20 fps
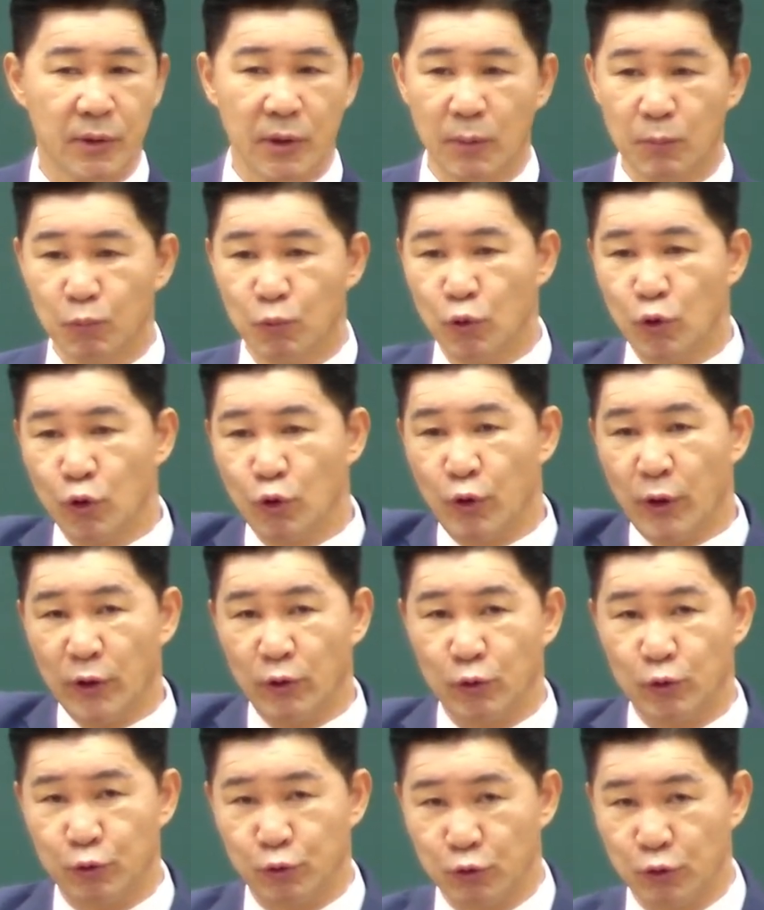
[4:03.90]
건물
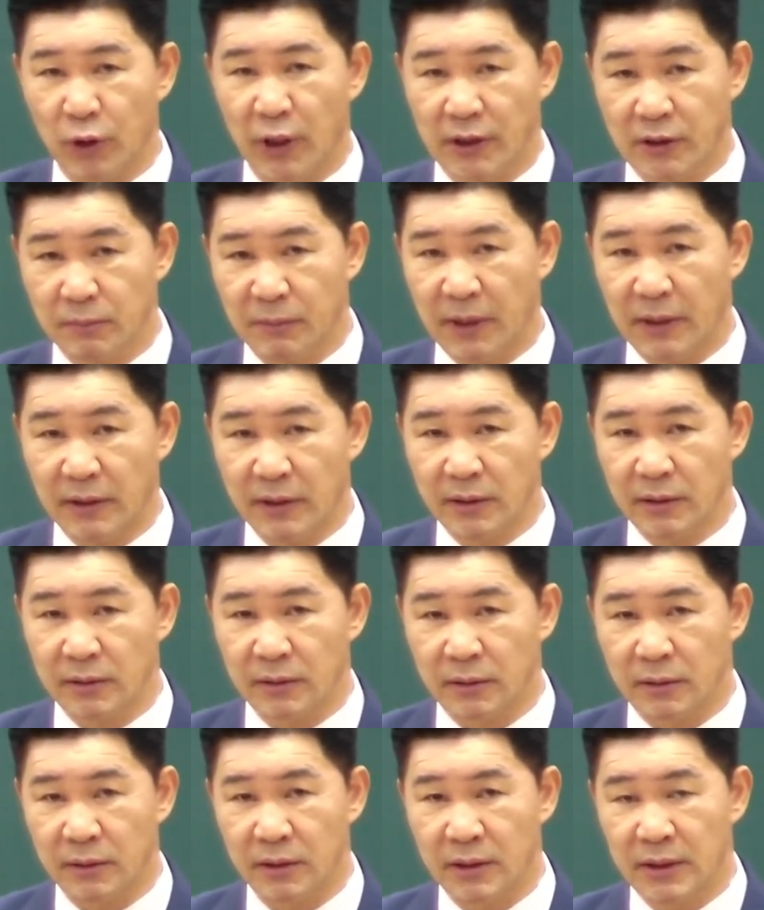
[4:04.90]
교회도
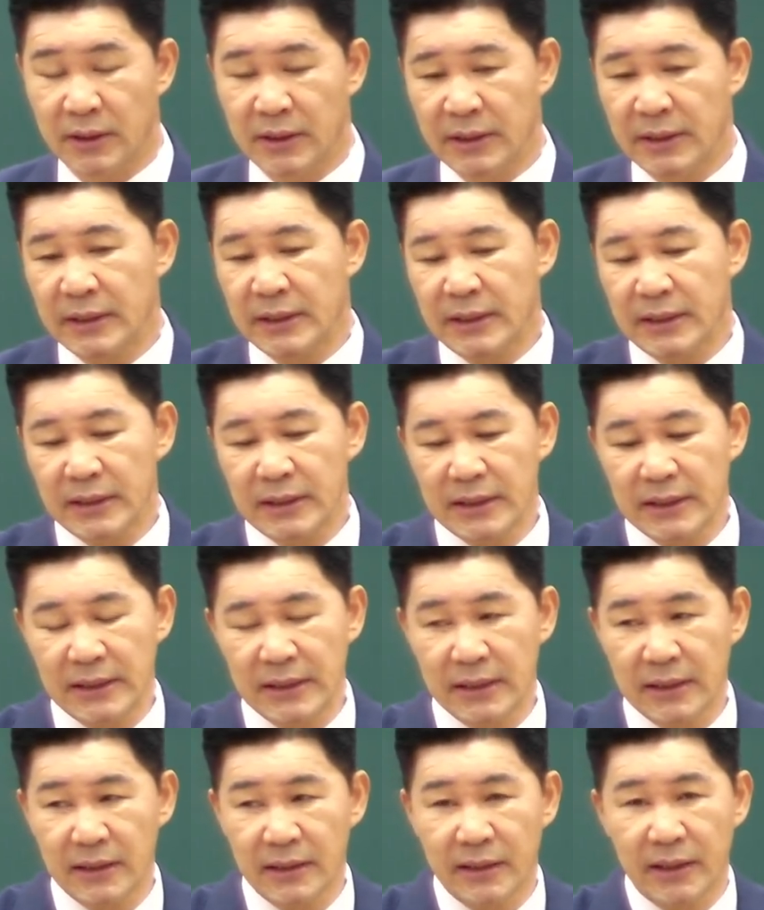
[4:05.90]
중요하지만은
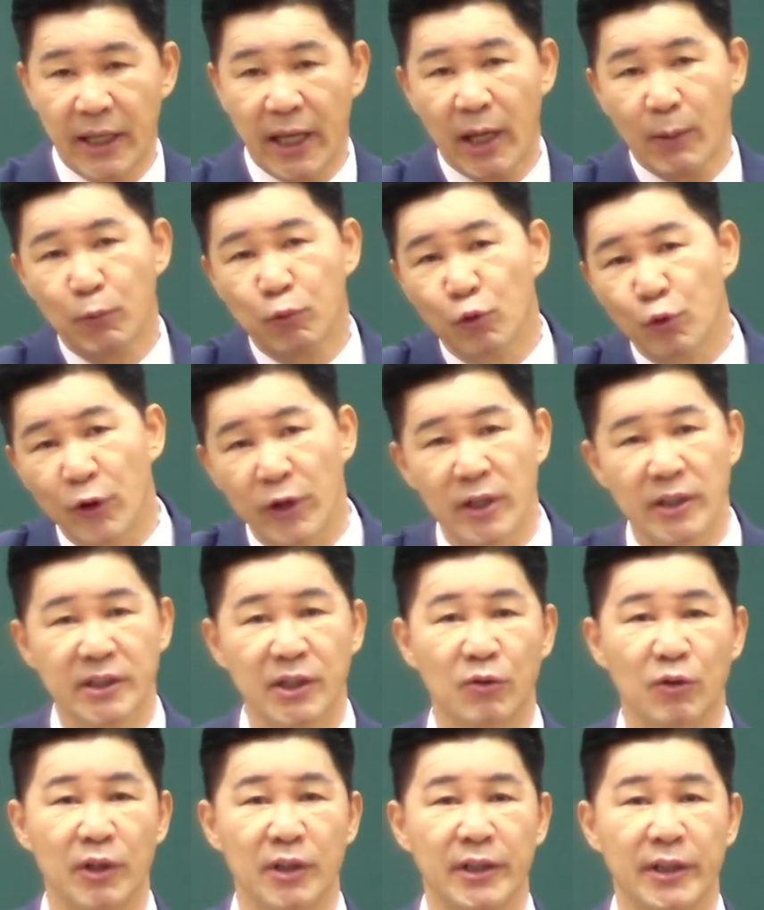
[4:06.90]
이 내부 교회를
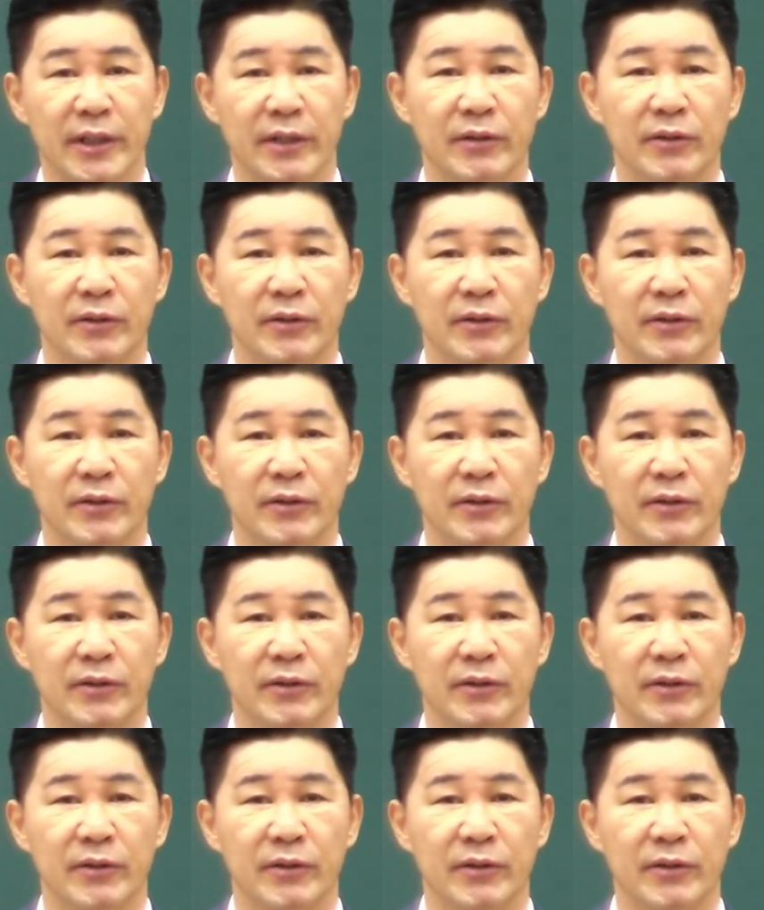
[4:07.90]
세워야 돼요.